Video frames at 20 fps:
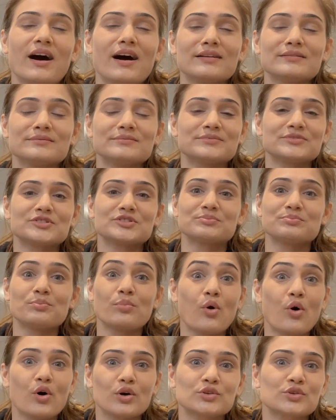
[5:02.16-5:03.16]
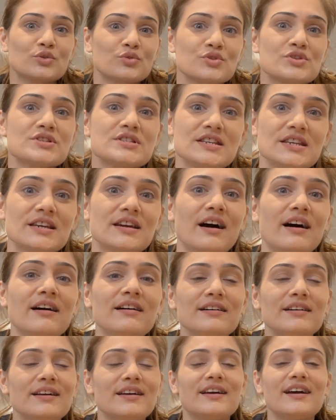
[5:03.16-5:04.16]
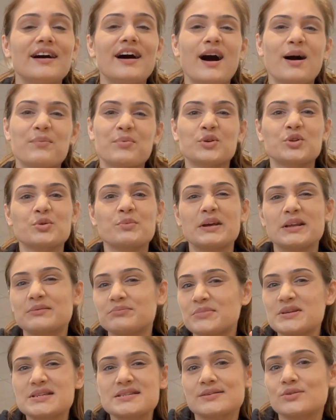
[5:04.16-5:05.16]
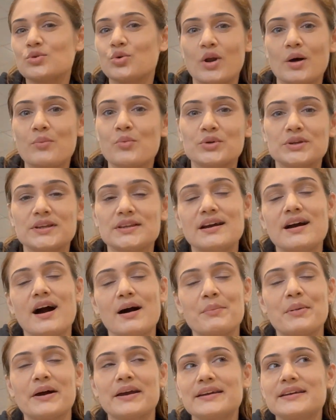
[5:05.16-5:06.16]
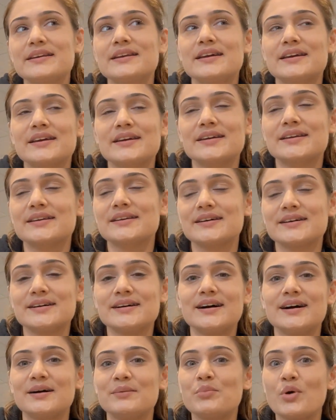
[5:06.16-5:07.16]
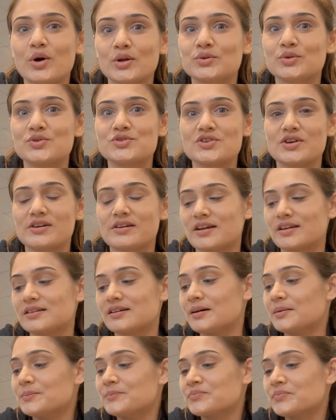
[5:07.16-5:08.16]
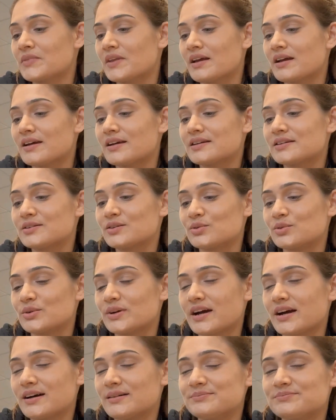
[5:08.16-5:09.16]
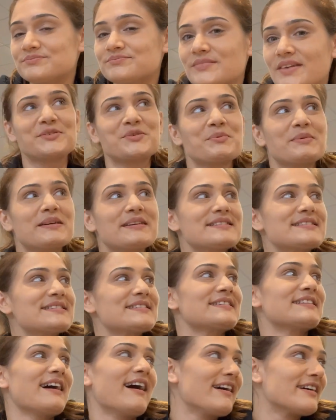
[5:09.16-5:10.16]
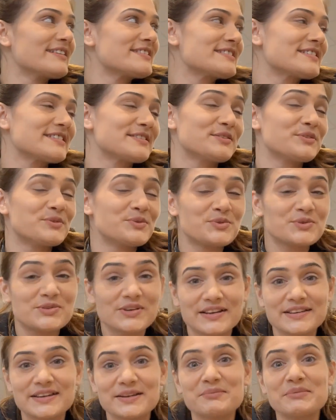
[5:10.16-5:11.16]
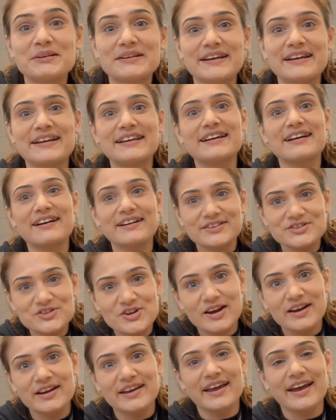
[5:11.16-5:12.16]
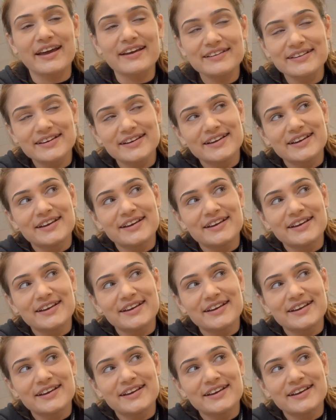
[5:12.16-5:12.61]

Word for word: आज बहुत कुछ सीखा आपको तो मैं बस थोड़ा बहुत ही दिखा पाई लेकिन हाँ बहुत कुछ चल रहा था तो या तो बस आज दूसरा दिन भी ट्रेनिंग का अच्छा गया है